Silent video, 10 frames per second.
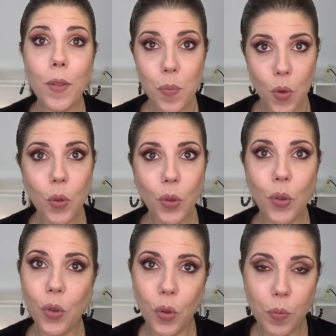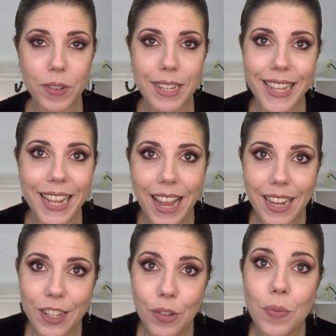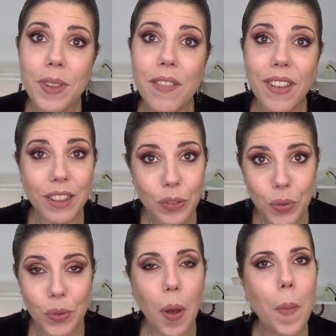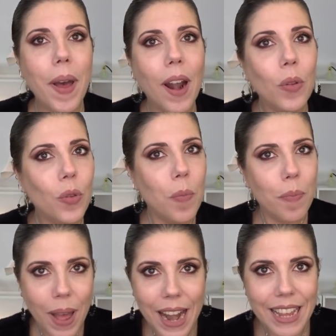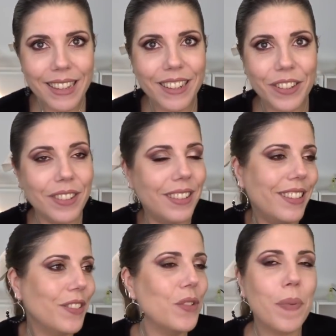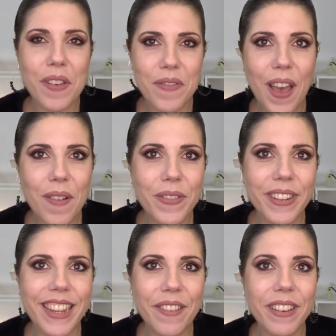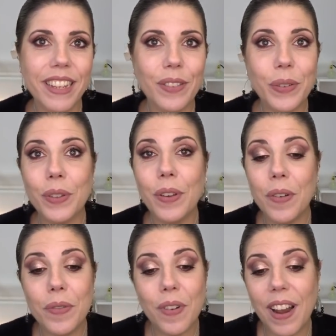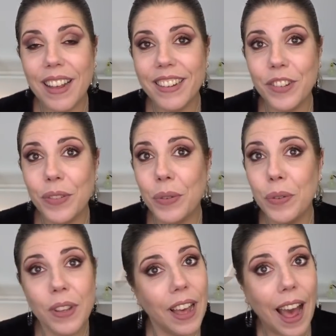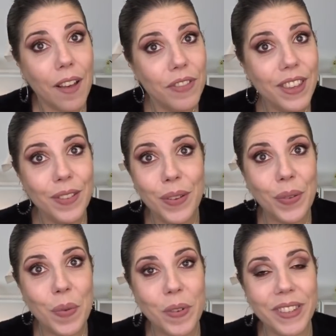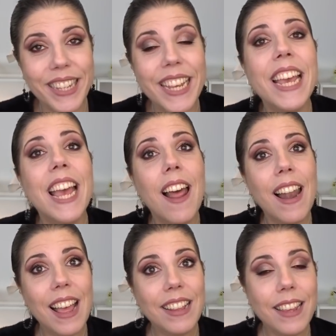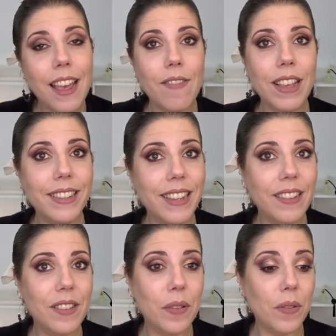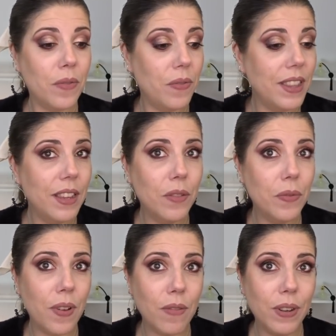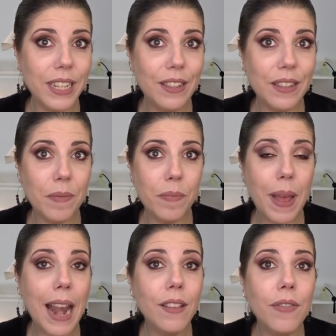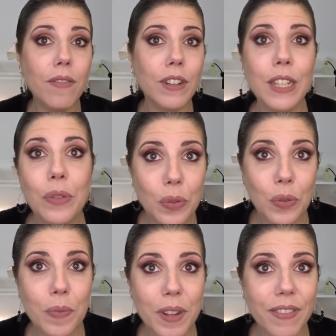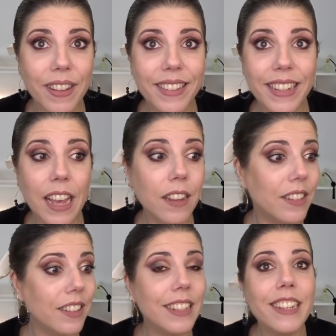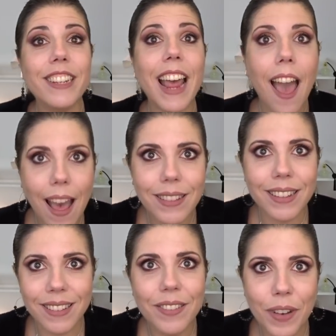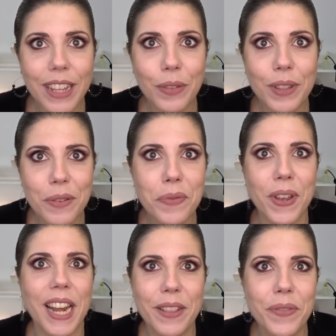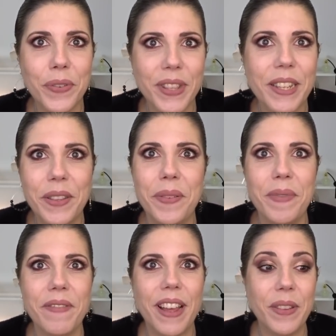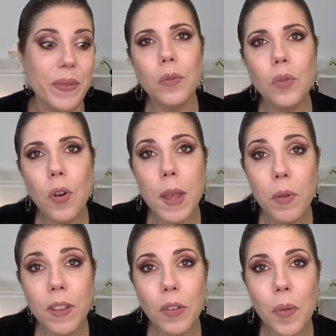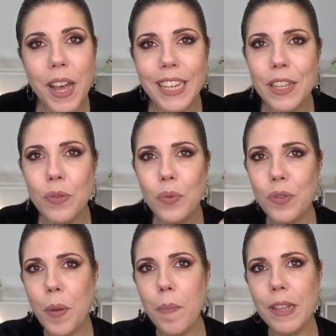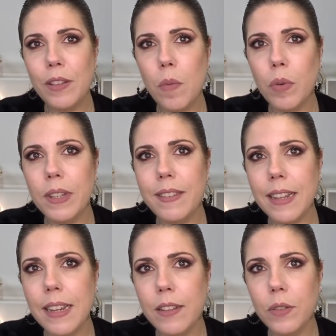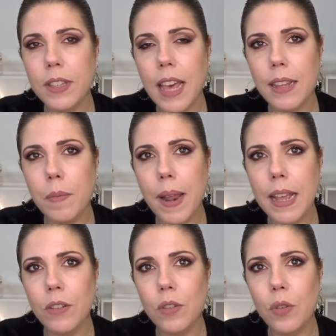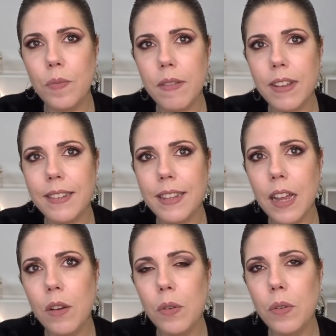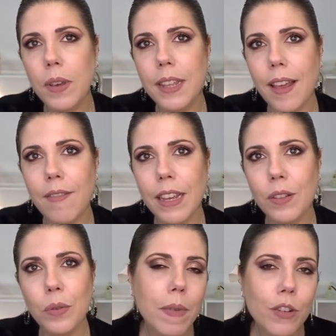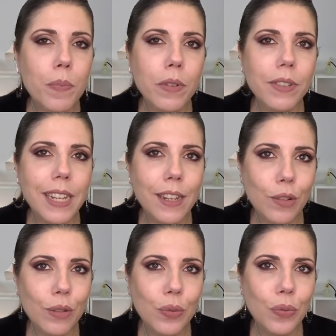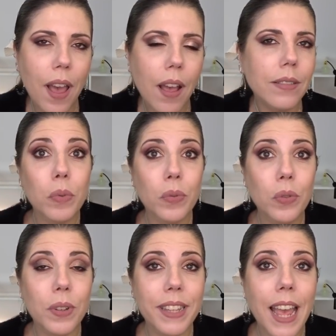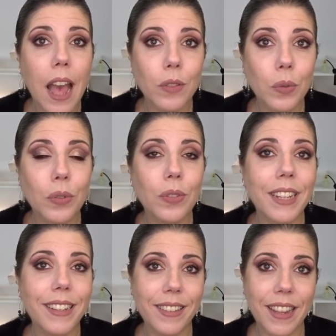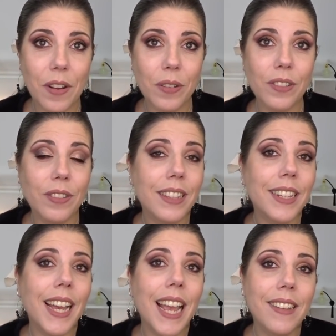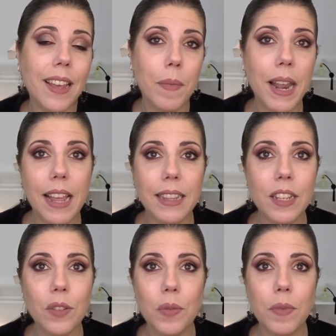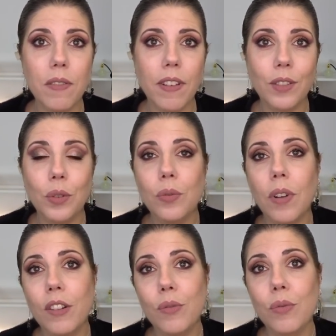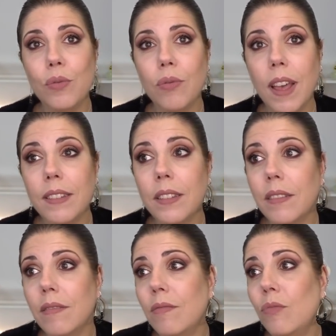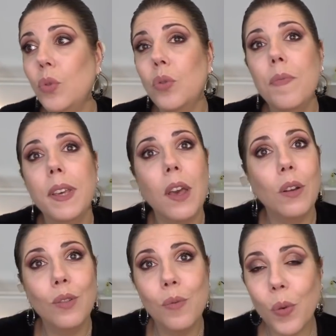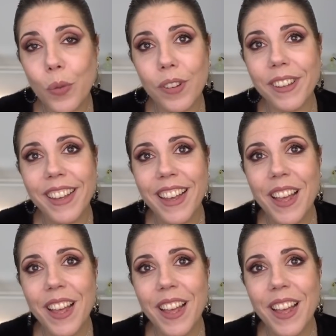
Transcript: de mieux que de commencer cette année 2022 en parlant de palettes C'est ce que je préfère, vous le savez. Donc euh, voilà, je suis ravie de commencer l'année avec cette vidéo favorite, palette favorite de 2021. J'ai déjà hâte ouais, de découvrir les nouveautés de 2022. Vous l'aurez peut-être remarqué, nous ne sommes pas seuls pour décerner les Oscars des palettes 2021. Lulu est avec nous. Mais je pense qu'il est surtout là pour vous souhaiter à tous une excellente, une très très belle année 2022. Voilà, je vous souhaite euh, tout le meilleur du monde.